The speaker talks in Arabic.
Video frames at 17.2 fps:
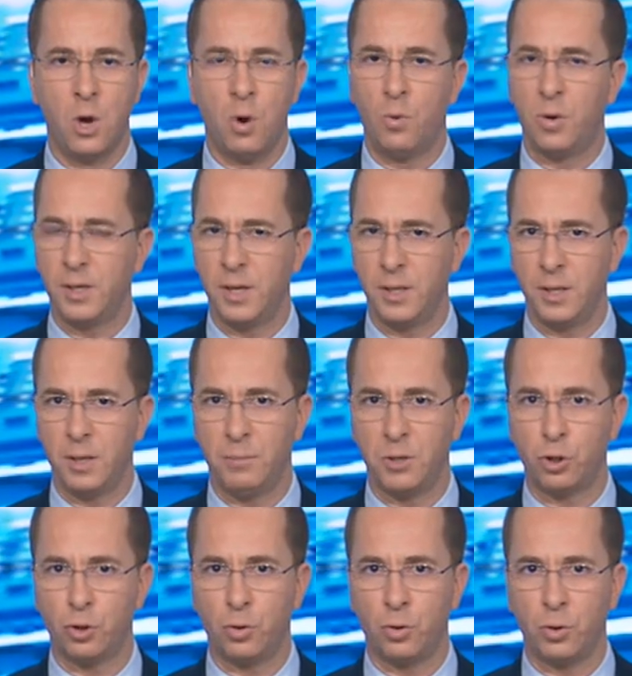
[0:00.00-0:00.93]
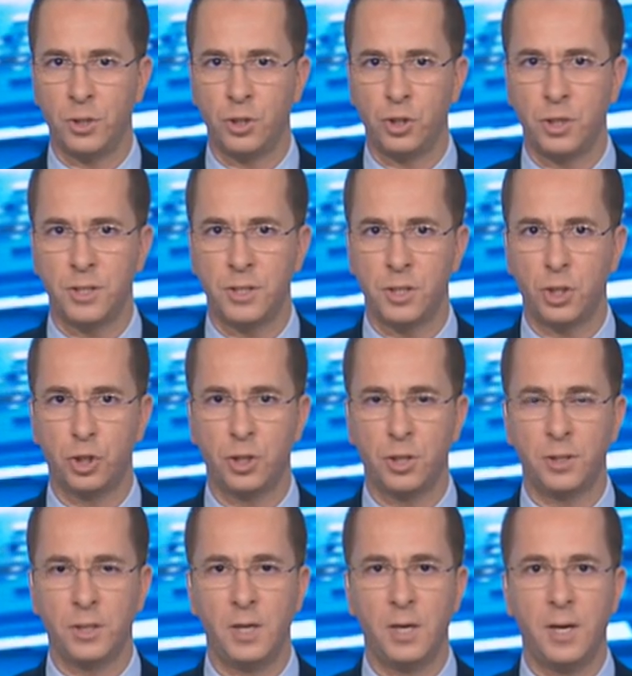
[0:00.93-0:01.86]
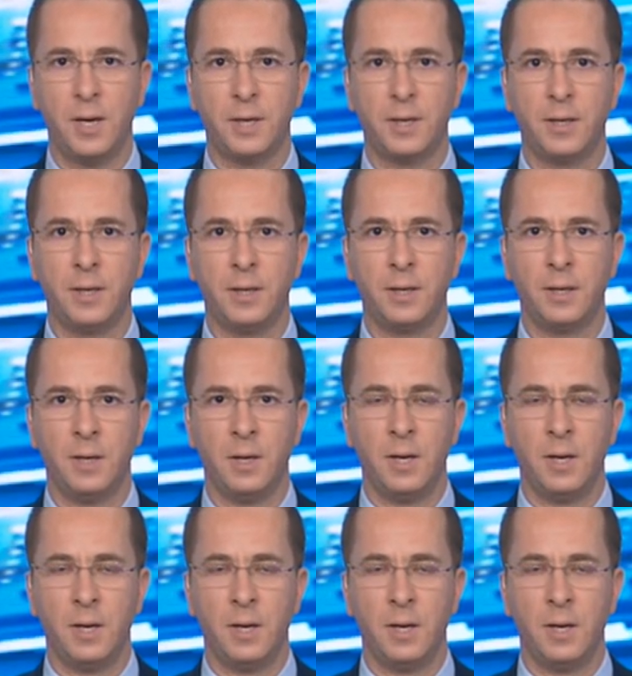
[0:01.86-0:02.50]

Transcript: وكذا مشروع إنجاز الشطر الأخير